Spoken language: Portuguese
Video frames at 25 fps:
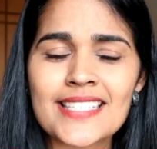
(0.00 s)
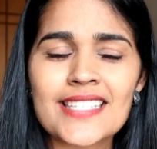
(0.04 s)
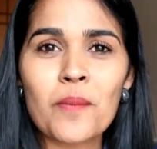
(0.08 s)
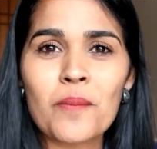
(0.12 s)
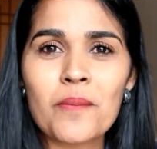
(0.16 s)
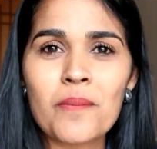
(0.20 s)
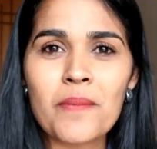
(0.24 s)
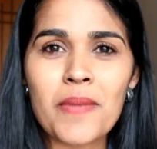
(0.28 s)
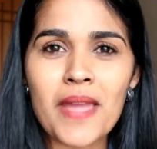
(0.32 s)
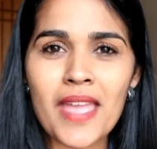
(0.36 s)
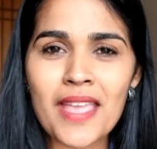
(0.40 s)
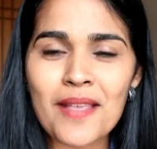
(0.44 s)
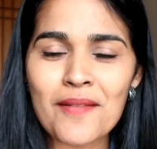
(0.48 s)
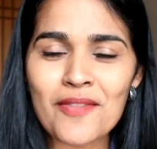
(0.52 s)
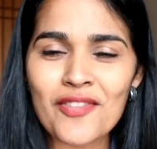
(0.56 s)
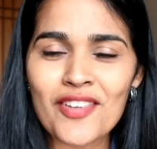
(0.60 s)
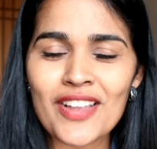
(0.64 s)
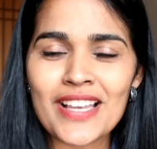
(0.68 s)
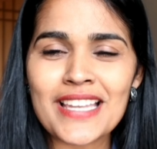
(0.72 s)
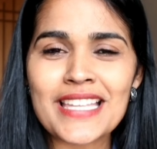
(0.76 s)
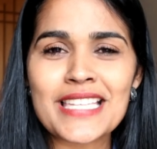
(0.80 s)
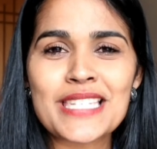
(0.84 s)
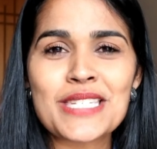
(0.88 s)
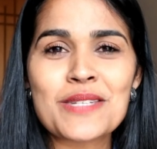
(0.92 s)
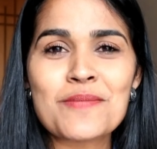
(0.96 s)
Tô bem
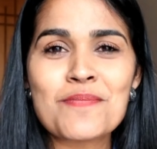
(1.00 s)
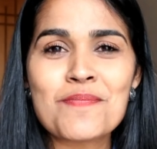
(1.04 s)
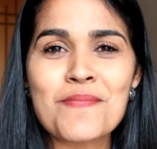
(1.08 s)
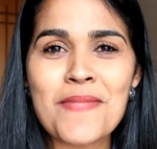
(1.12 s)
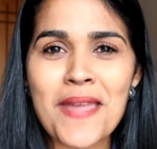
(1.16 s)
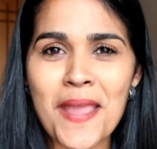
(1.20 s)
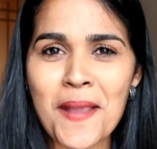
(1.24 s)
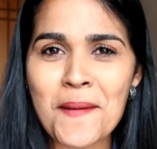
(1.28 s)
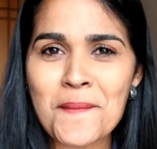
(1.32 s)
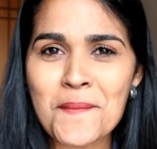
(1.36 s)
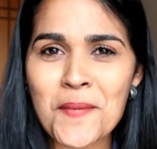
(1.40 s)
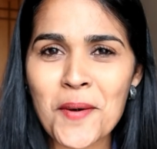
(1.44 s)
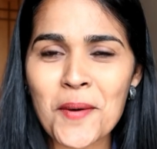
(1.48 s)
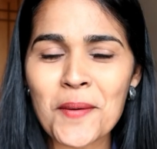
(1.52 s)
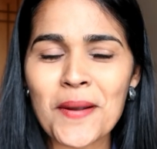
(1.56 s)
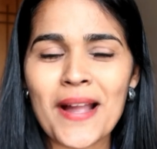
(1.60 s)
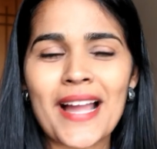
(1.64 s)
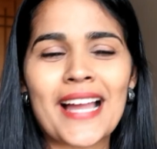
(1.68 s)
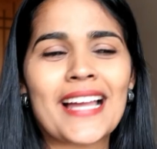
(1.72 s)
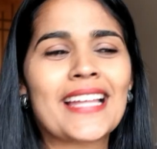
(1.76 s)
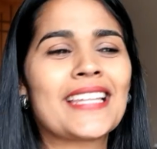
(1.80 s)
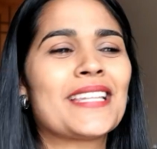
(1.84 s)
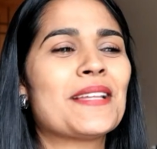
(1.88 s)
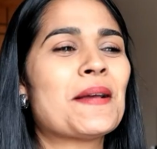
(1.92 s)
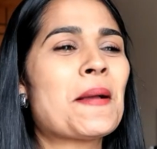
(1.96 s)
feliz, bem
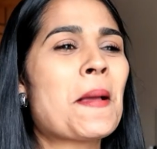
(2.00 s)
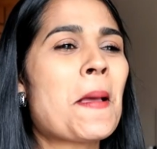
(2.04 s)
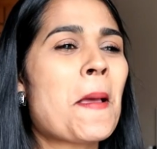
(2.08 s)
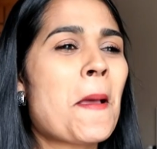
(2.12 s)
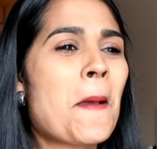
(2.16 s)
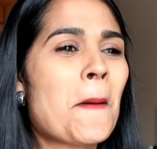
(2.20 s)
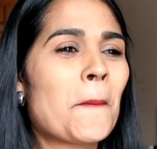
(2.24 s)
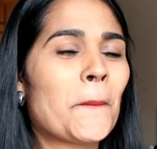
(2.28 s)
empolgada